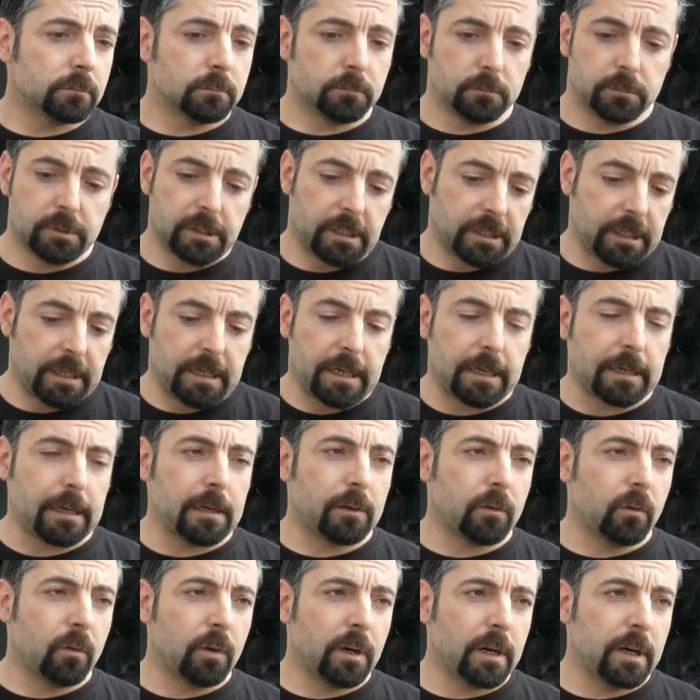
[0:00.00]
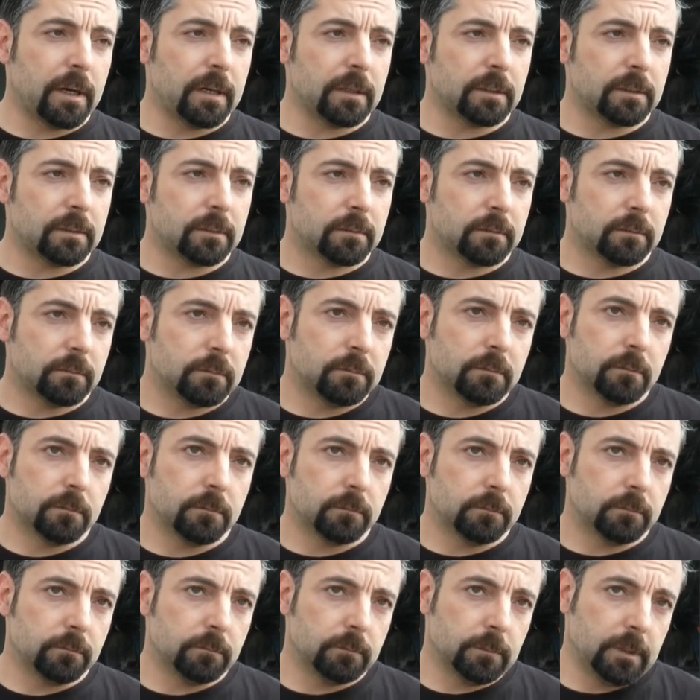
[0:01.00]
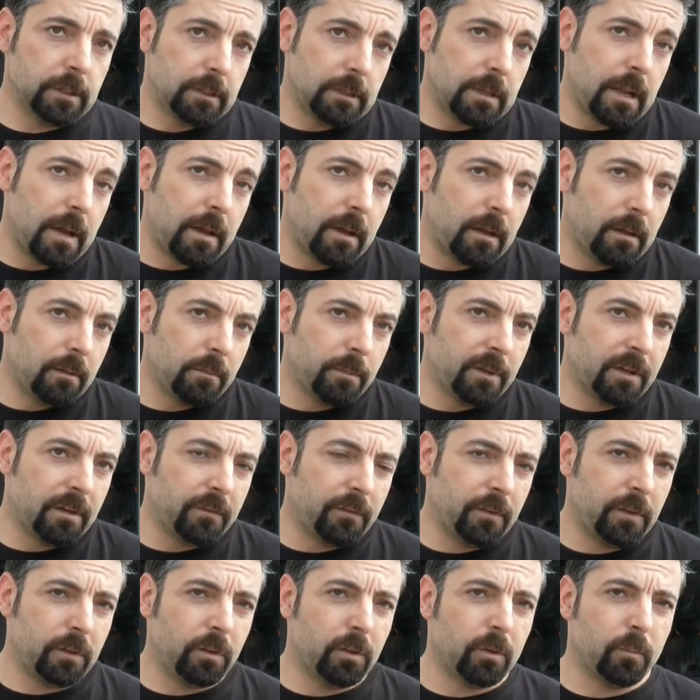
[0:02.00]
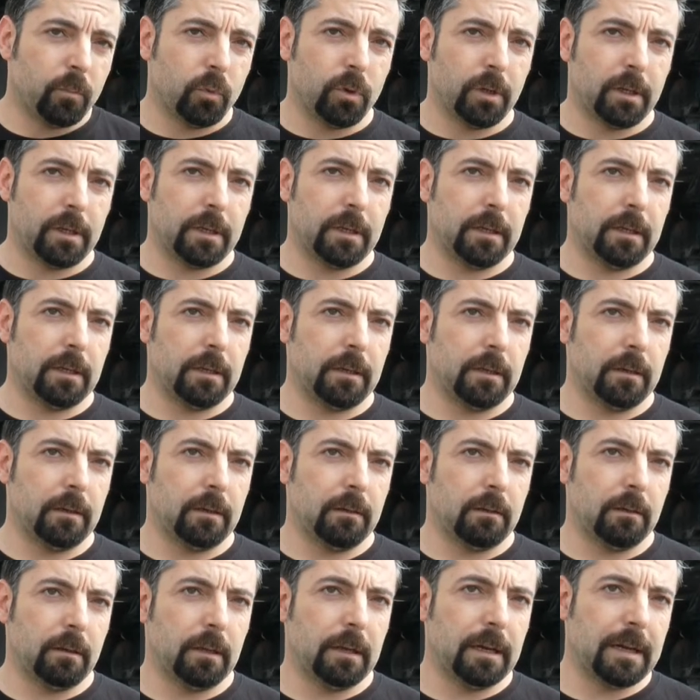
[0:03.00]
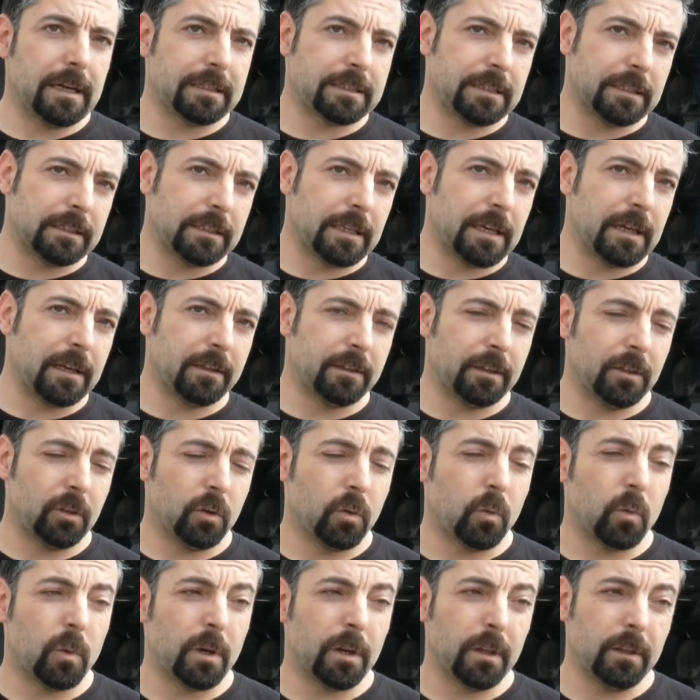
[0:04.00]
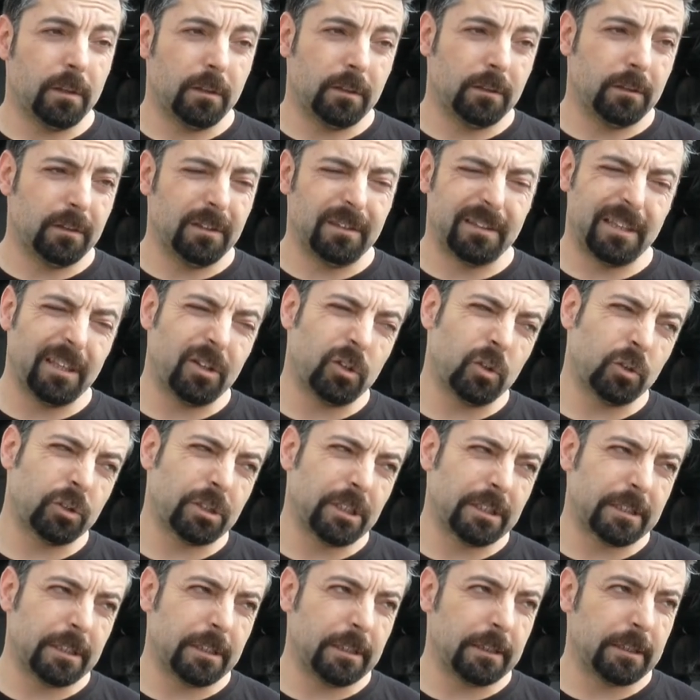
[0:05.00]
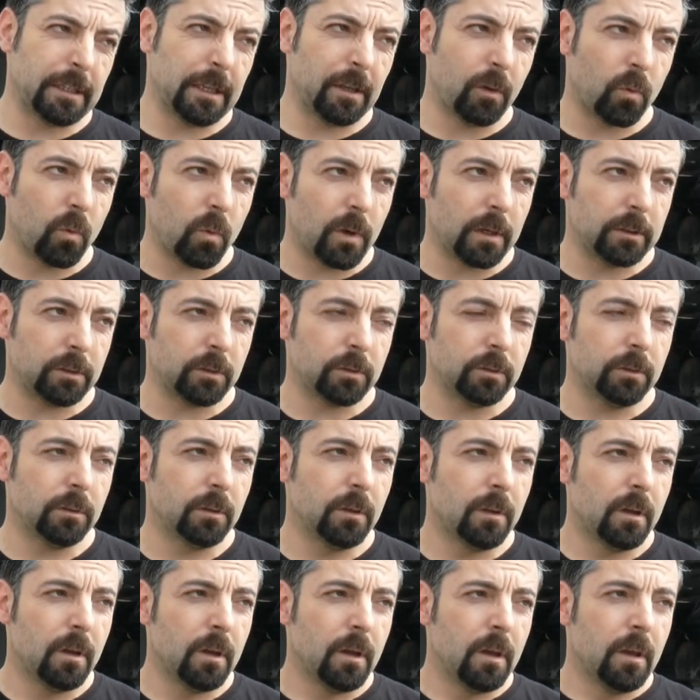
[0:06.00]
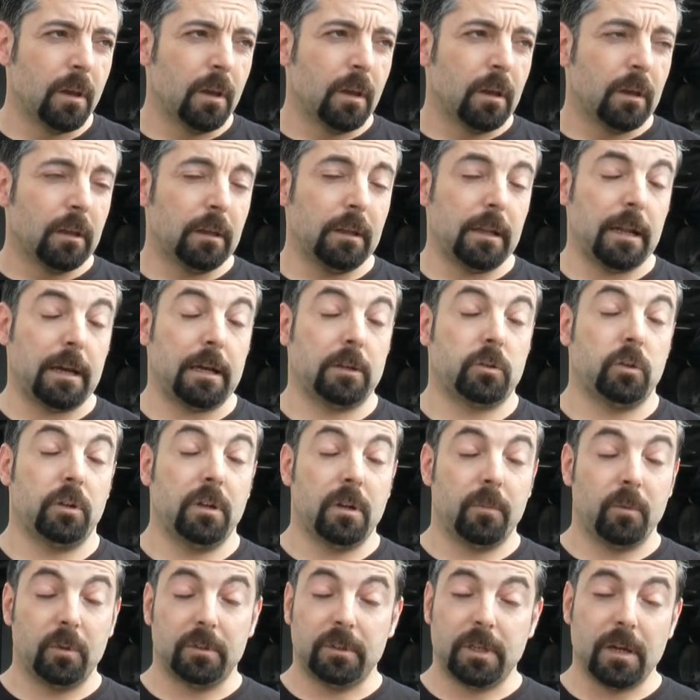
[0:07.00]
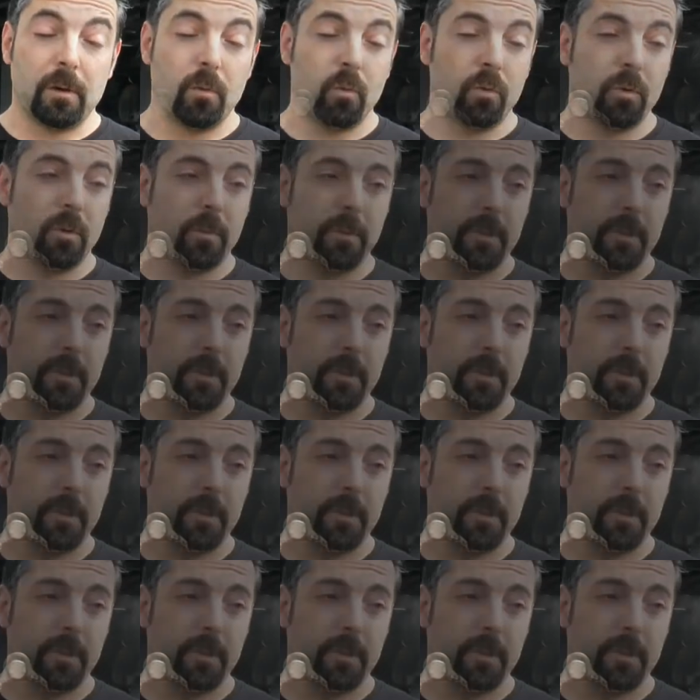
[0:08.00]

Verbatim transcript: se recarga con gas y el beneficio, pues que el gas está a 0,64 y la gasolina pues está a unos